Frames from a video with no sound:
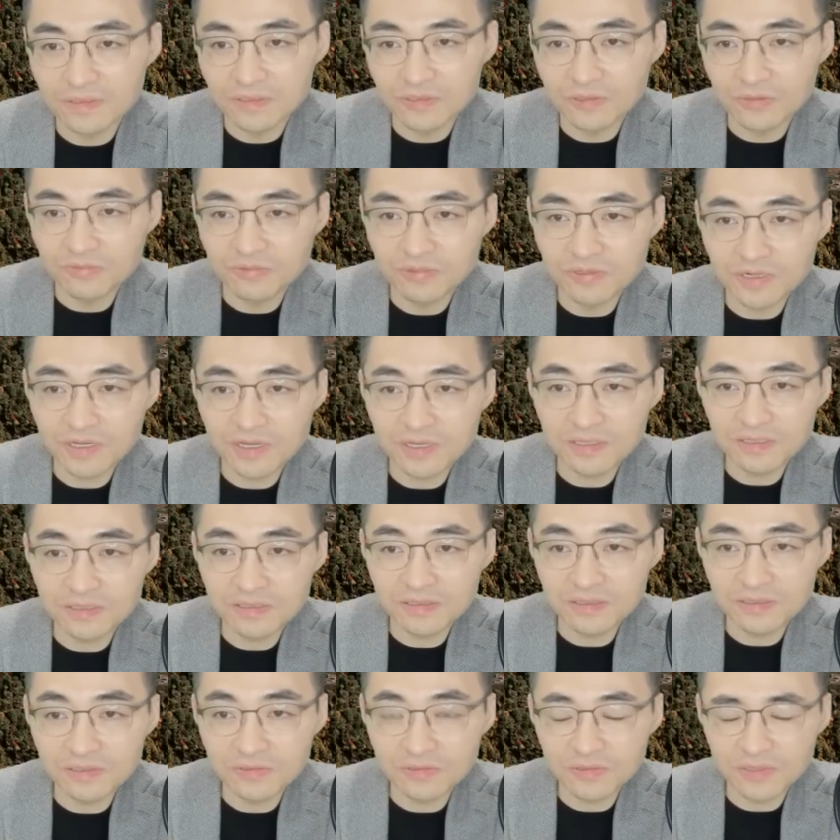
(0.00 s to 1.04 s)
이
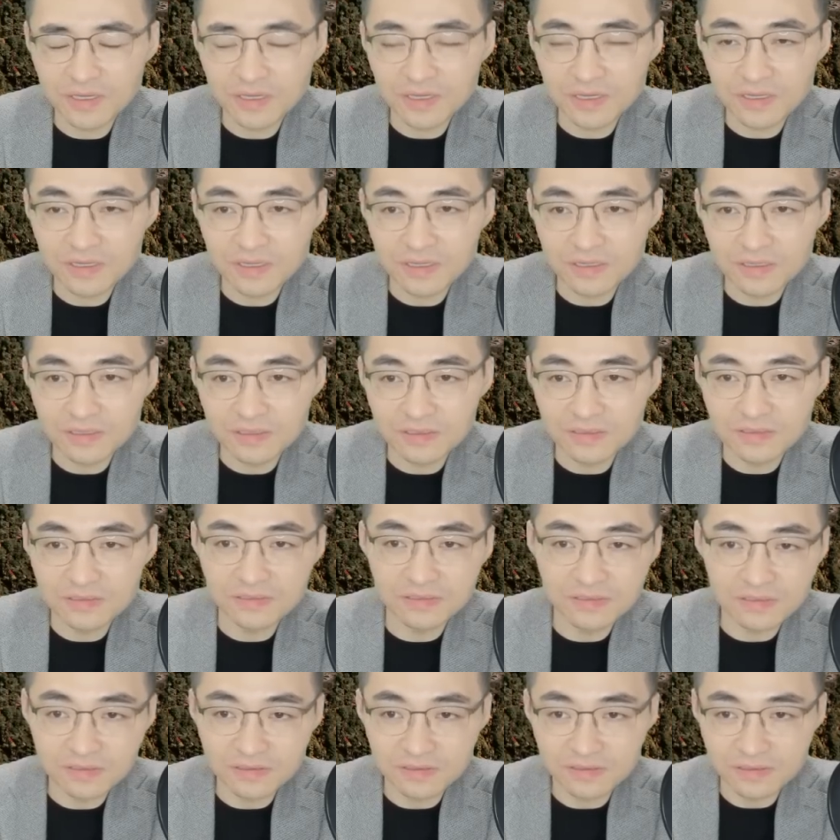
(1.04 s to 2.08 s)
블레이드는 요게
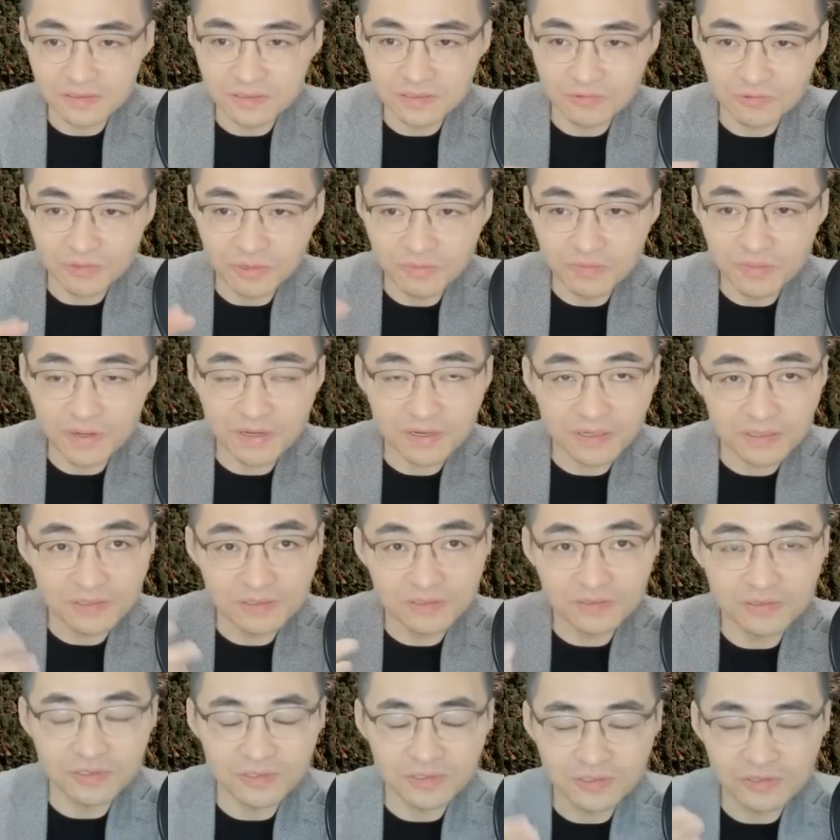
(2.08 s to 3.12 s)
그 이 원판
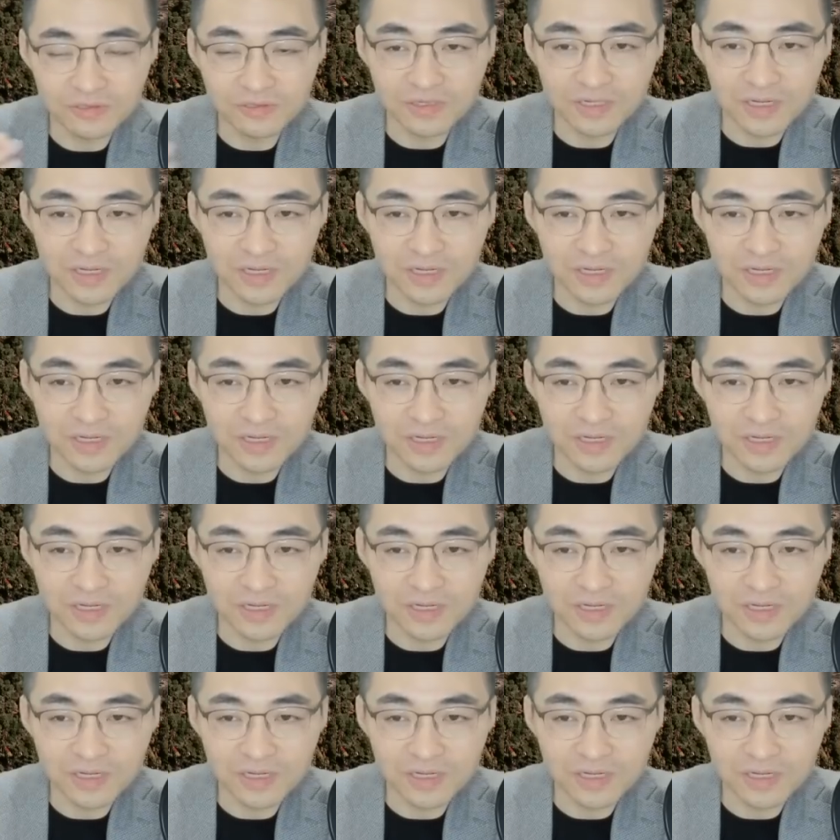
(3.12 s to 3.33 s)
같은 거 있죠.